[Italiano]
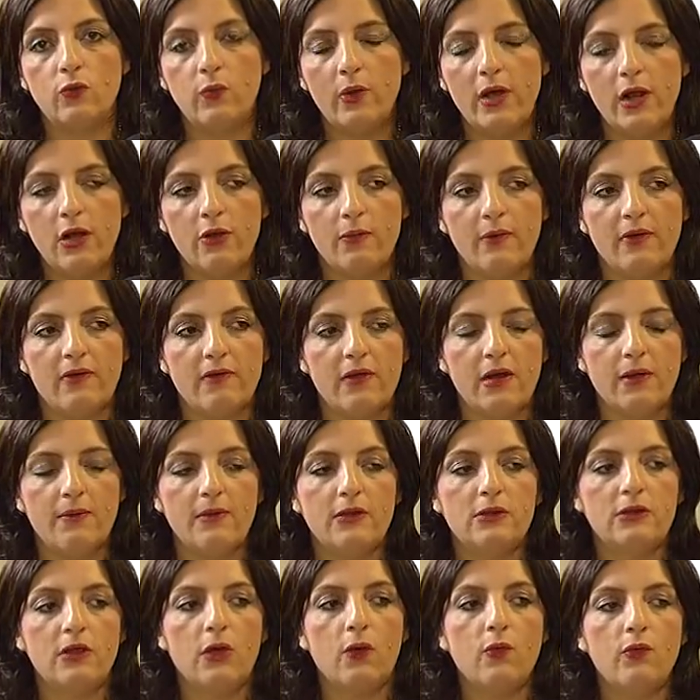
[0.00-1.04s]
quello ma è
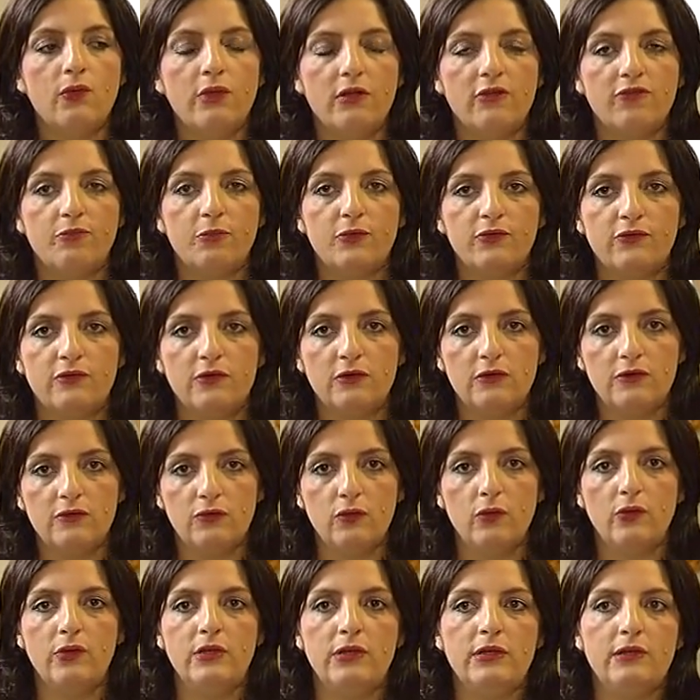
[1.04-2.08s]
veramente
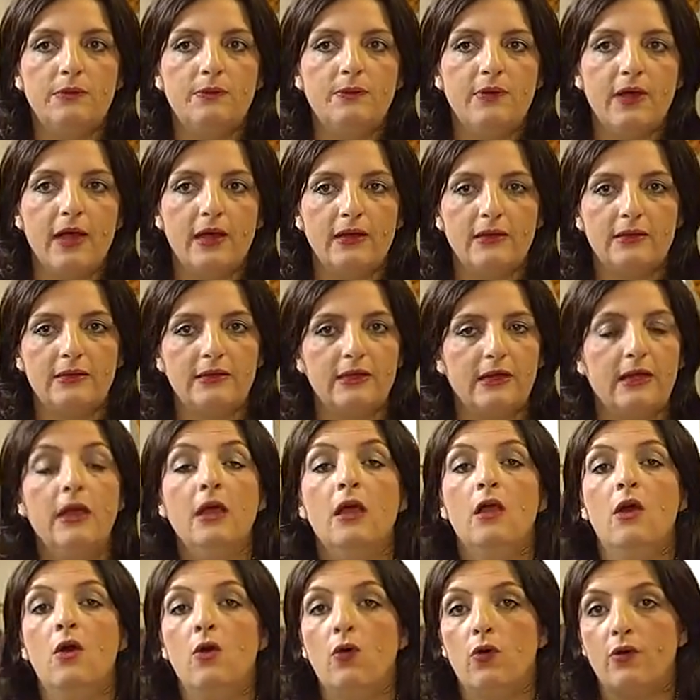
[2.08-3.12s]
un'esposizione di piante
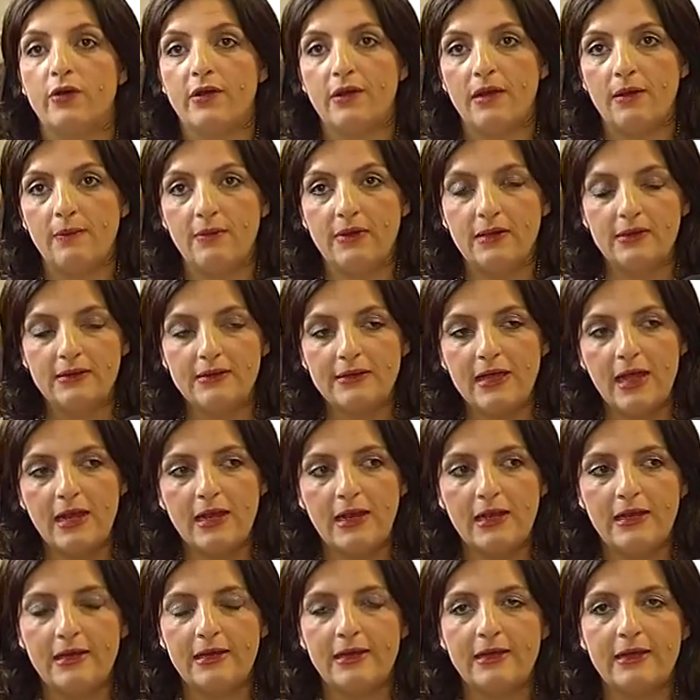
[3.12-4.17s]
ornamentali
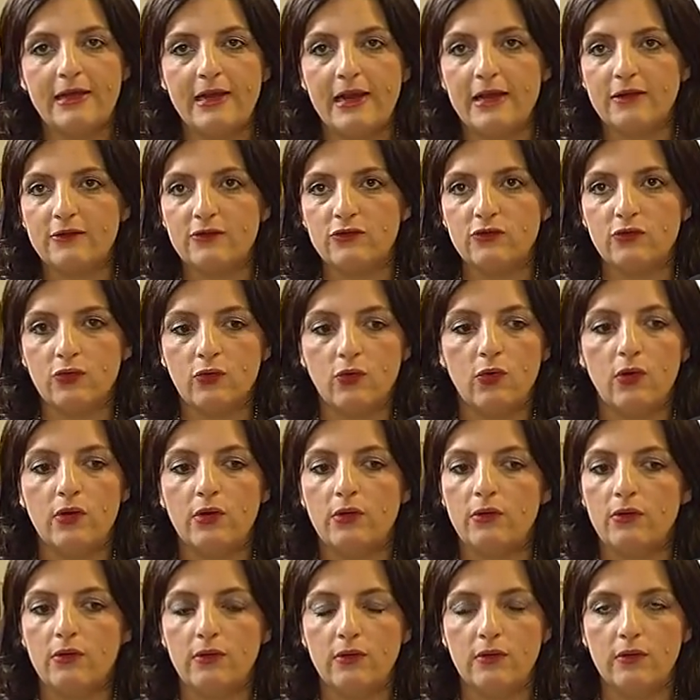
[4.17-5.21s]
all'ingresso eh,
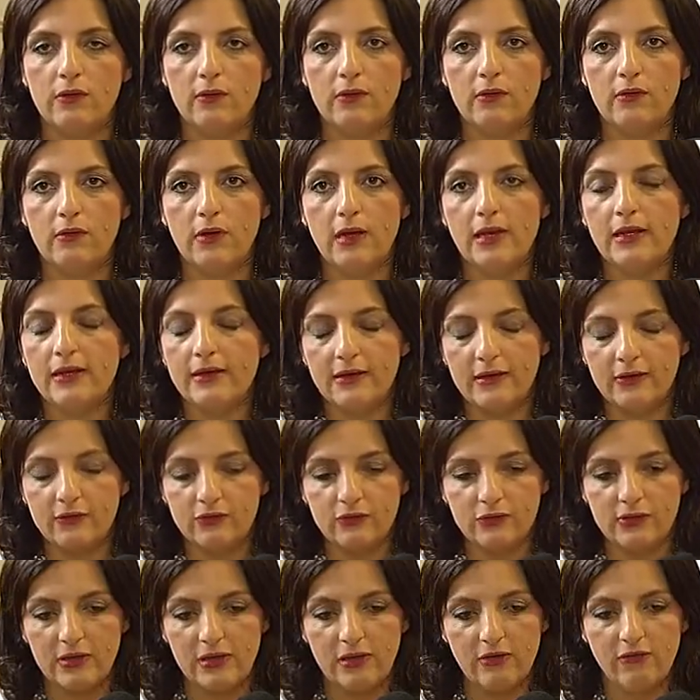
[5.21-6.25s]
all
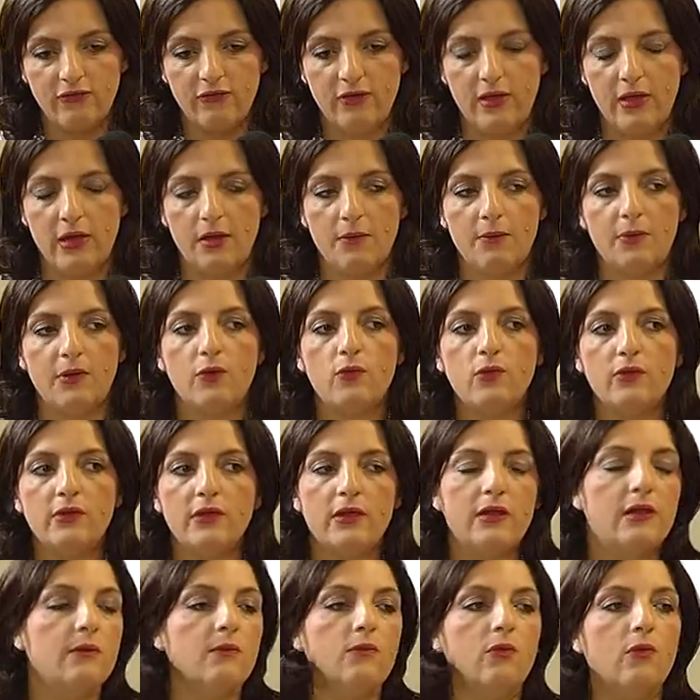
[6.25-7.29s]
delle fiere. Per cui
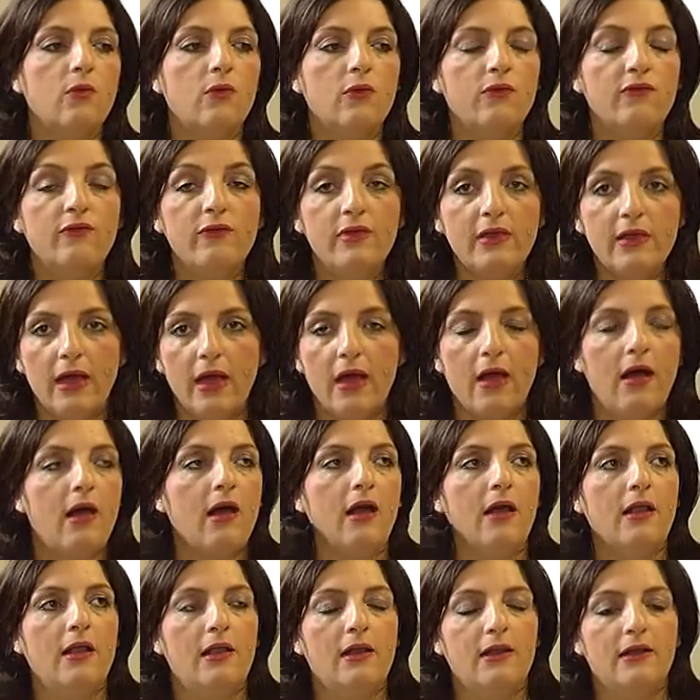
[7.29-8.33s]
daremo via
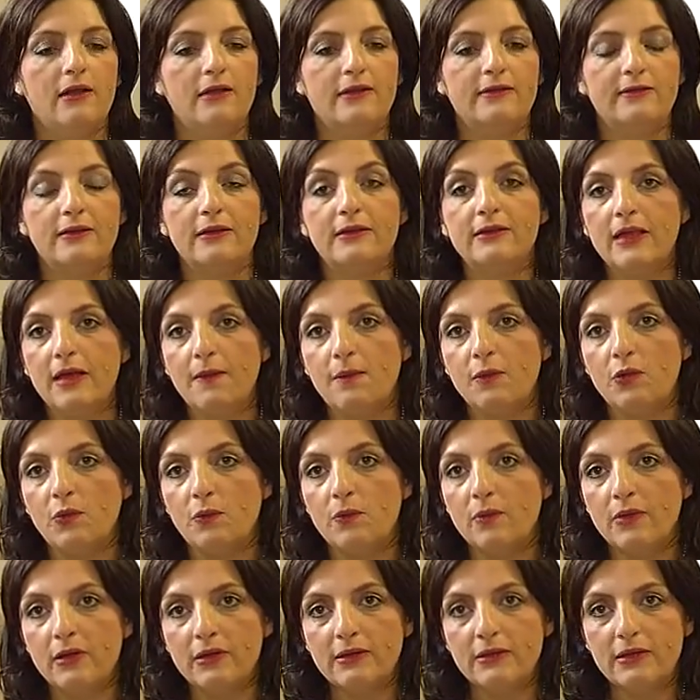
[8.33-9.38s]
al settembre
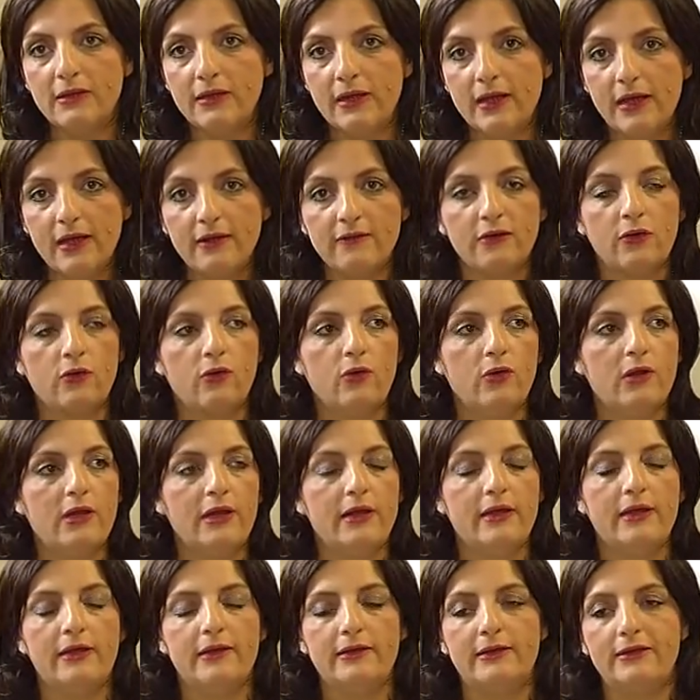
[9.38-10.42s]
umbertidese con
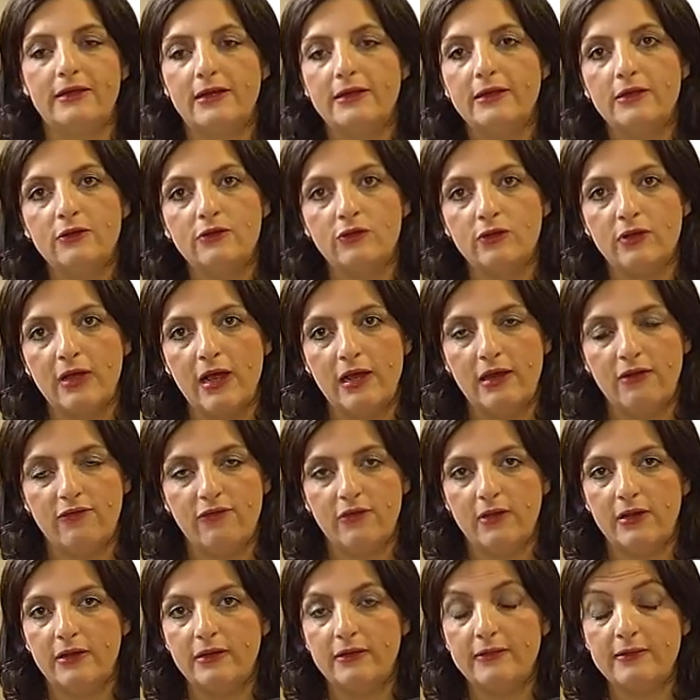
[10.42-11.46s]
le tradizionali
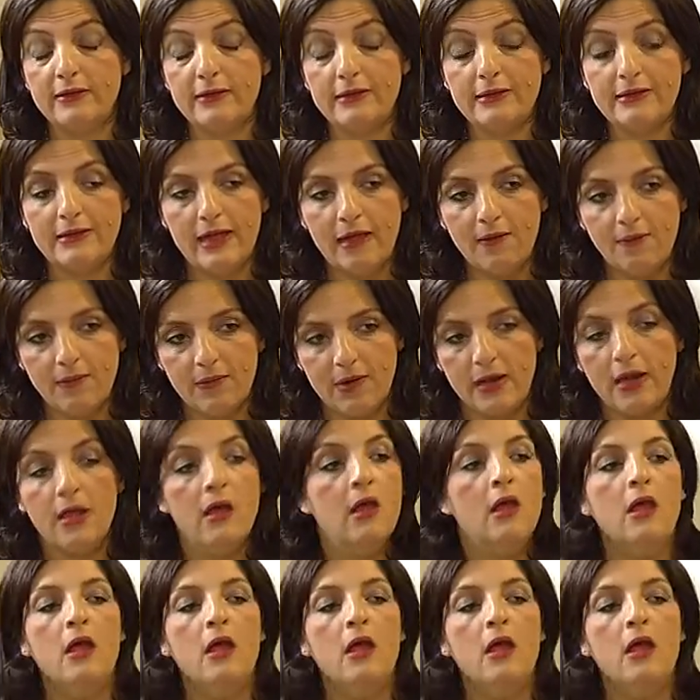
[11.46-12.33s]
fiere di settembre